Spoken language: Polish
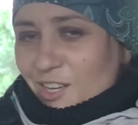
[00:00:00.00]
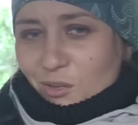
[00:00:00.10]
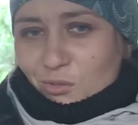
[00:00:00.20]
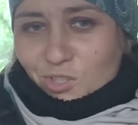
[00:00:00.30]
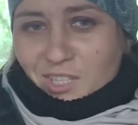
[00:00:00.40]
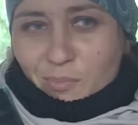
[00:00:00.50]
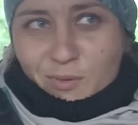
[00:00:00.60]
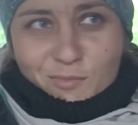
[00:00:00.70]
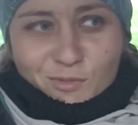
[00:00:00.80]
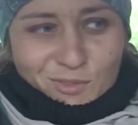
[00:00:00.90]
którzy
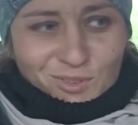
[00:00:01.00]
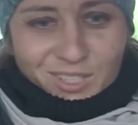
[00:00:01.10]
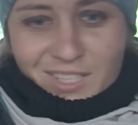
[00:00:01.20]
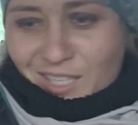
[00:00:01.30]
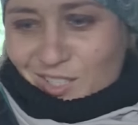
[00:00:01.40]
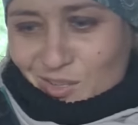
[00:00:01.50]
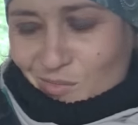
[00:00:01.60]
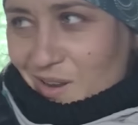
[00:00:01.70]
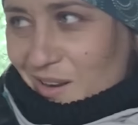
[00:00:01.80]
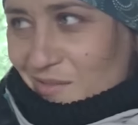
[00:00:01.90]
najpierw mówią, że nie chcą
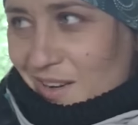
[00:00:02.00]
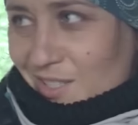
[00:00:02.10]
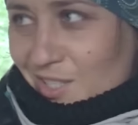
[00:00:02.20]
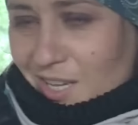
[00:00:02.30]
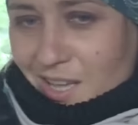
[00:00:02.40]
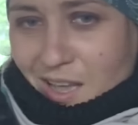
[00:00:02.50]
malować,